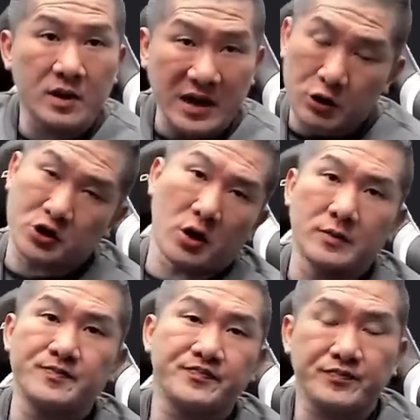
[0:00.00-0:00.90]
高
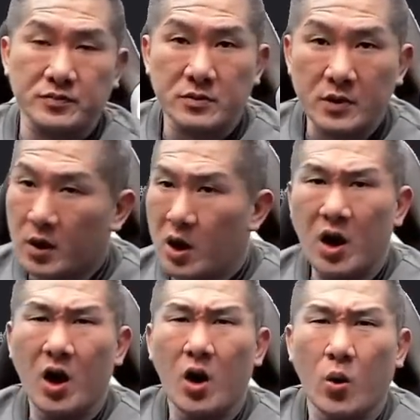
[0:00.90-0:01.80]
雄，
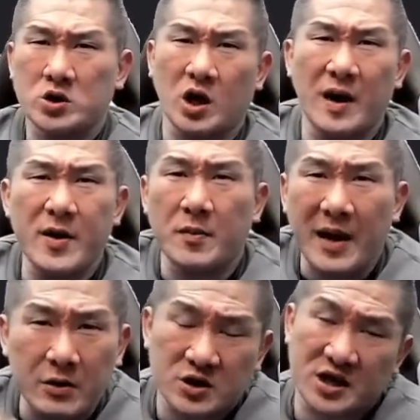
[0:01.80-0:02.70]
我从来没有
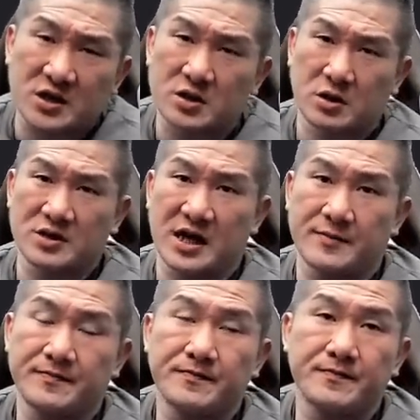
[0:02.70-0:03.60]
骂过县市首长。